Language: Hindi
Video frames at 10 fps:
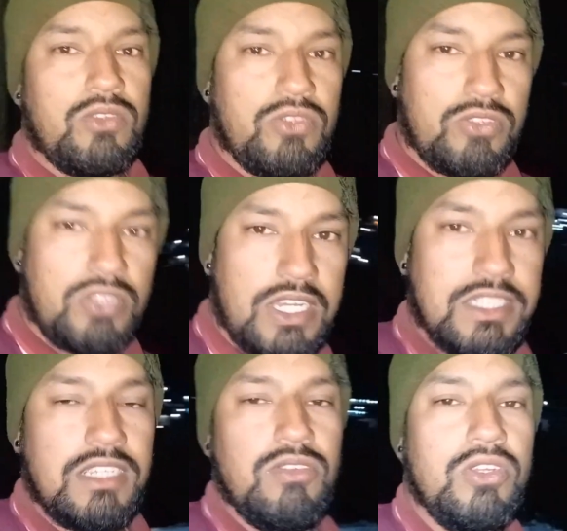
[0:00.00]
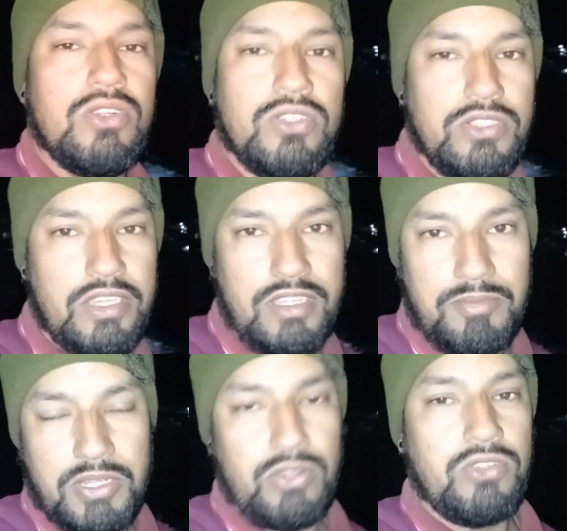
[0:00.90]
दोस्तों आज की वीडियो को यहीं
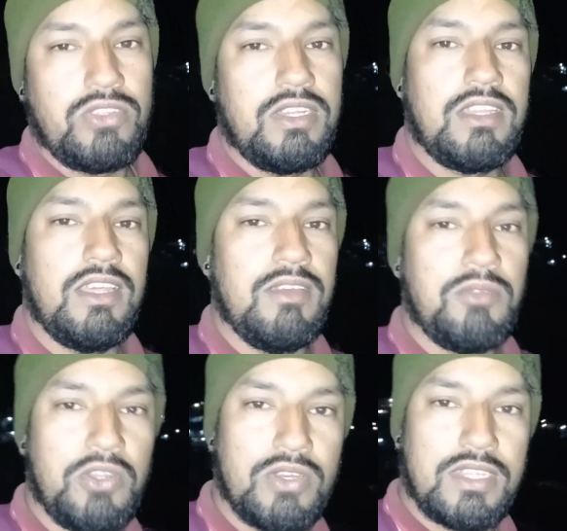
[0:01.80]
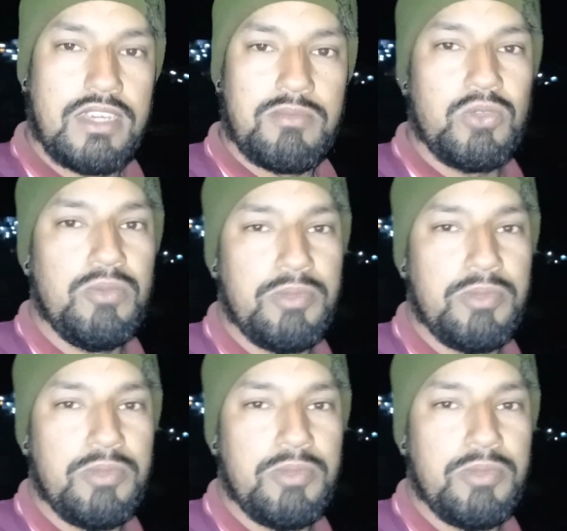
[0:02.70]
पे क्लोज़ करते हैं वीडियो अगर आपको